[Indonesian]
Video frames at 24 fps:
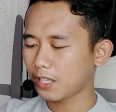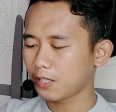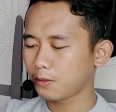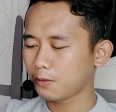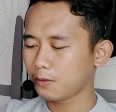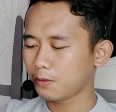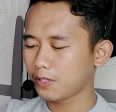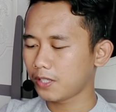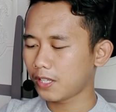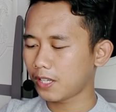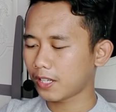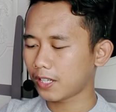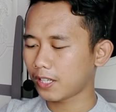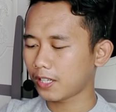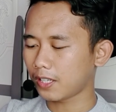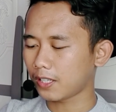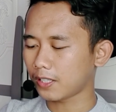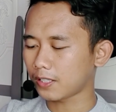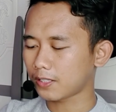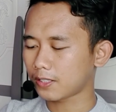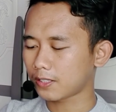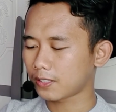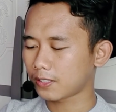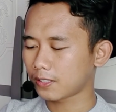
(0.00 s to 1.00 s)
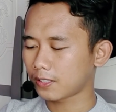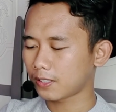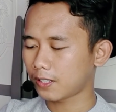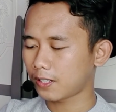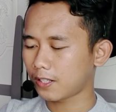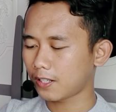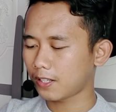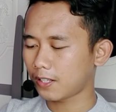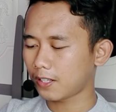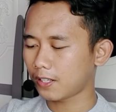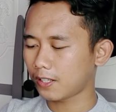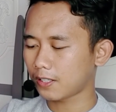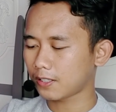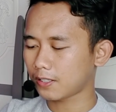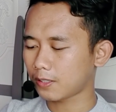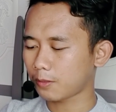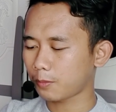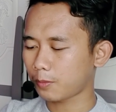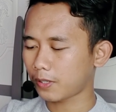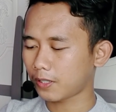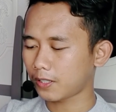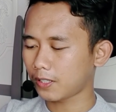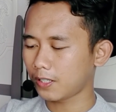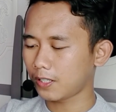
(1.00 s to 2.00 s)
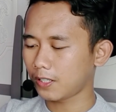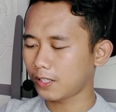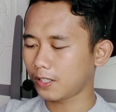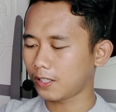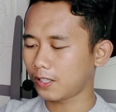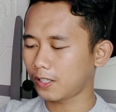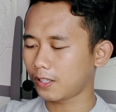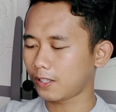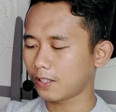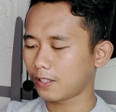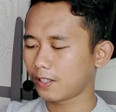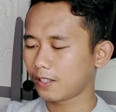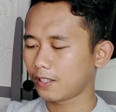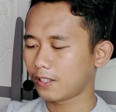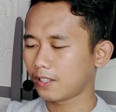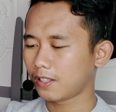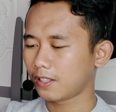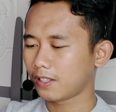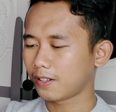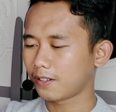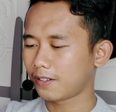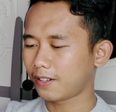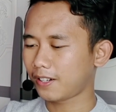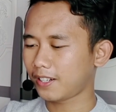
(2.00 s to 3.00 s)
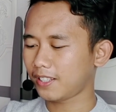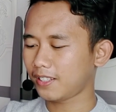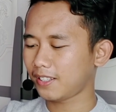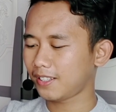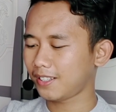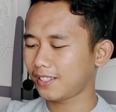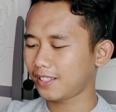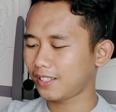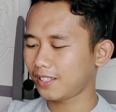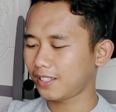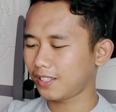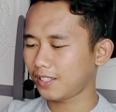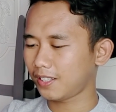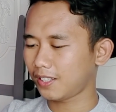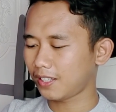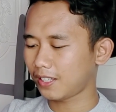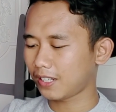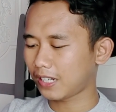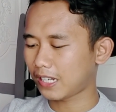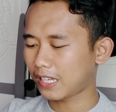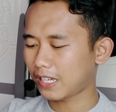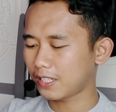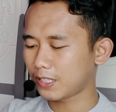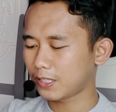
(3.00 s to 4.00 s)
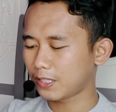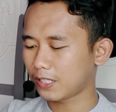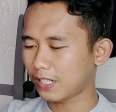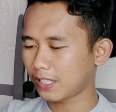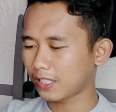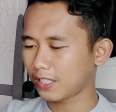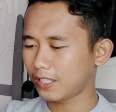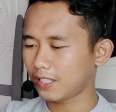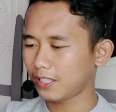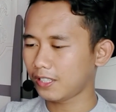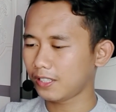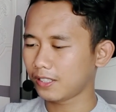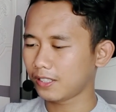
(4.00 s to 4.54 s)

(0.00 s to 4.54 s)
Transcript: kayunya, guys. Nah, seperti ini. Hore, lanjut